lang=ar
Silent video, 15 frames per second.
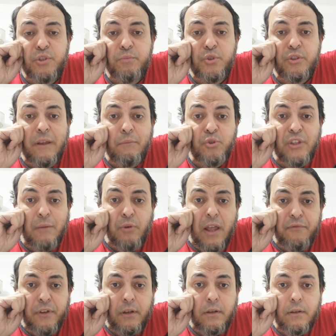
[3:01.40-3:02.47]
مش ده مش ده
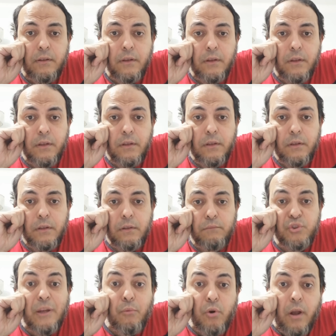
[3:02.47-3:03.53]
منافق
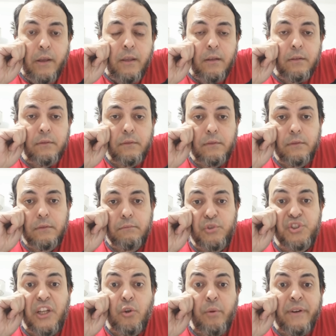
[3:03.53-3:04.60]
مش ده مرائي
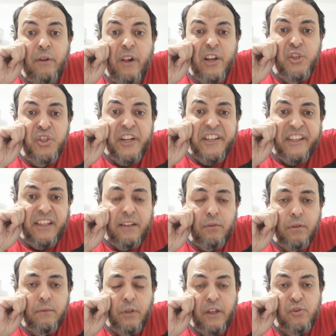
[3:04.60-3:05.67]
مش ده نوع من انواع الشرك
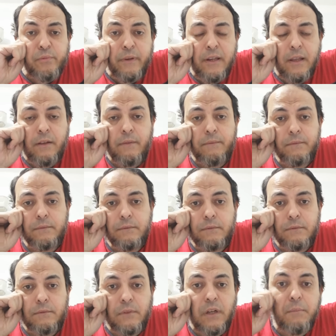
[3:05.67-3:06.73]
والعياذ بالله
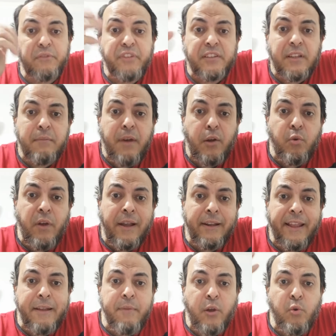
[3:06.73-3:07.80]
ما تفضل مخلوق على
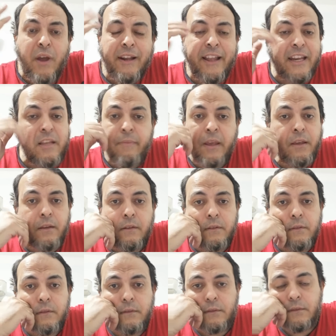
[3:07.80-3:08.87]
مخلوق على الخلق يبقى ايه
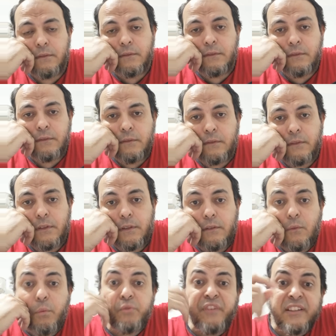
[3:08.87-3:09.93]

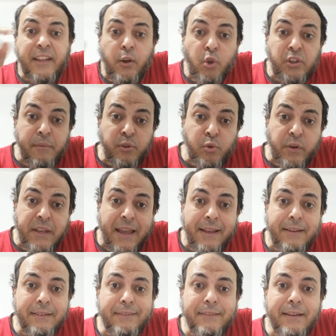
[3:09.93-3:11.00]
وتفضل حطام الدنيا
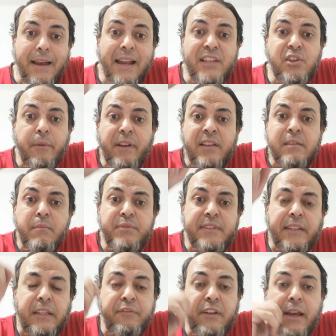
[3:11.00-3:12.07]
على الثواب العظيم
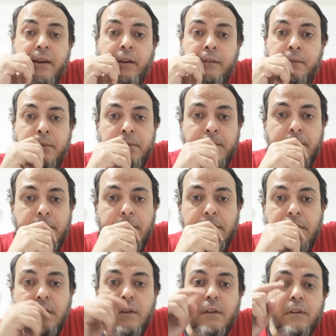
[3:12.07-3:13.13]
مستنيك في الاخر
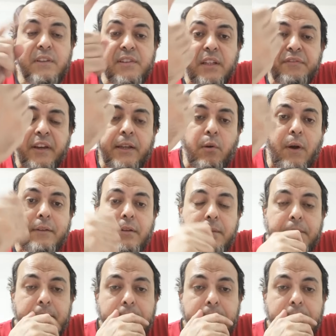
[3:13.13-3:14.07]
صلاه فجر واحده